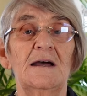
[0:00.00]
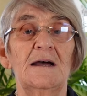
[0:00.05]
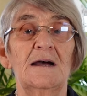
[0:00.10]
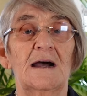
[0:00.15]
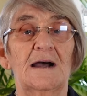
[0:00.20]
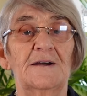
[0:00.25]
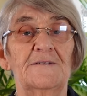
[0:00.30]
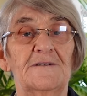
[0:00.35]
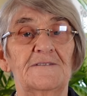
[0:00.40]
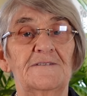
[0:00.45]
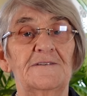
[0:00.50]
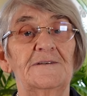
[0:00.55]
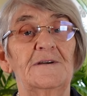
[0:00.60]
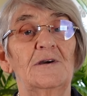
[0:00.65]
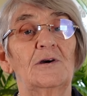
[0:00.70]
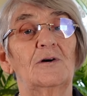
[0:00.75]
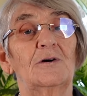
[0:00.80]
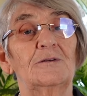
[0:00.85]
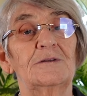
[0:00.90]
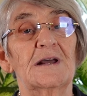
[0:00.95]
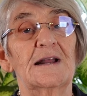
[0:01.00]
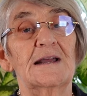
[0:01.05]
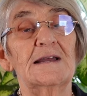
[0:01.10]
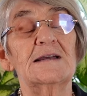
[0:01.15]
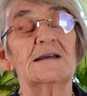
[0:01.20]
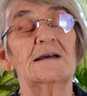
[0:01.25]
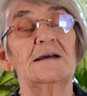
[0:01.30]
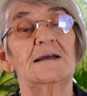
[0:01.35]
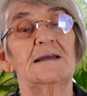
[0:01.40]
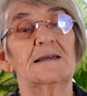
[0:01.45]
hafif
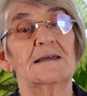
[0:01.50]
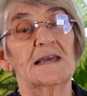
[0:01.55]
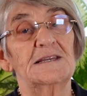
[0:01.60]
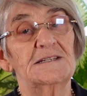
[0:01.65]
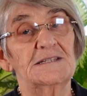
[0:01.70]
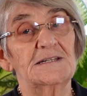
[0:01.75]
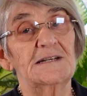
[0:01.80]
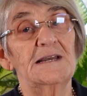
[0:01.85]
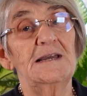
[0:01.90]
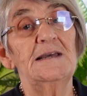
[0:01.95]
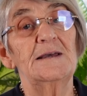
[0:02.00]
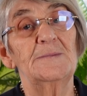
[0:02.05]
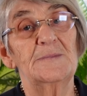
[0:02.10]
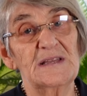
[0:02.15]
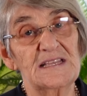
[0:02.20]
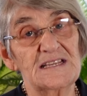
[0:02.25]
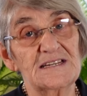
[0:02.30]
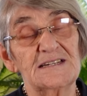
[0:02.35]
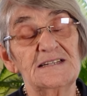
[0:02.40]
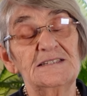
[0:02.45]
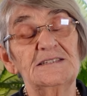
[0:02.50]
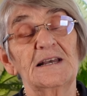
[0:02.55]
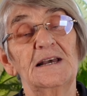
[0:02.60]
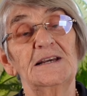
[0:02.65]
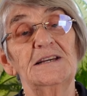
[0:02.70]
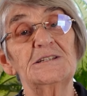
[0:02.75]
olarak geçirebiliriz.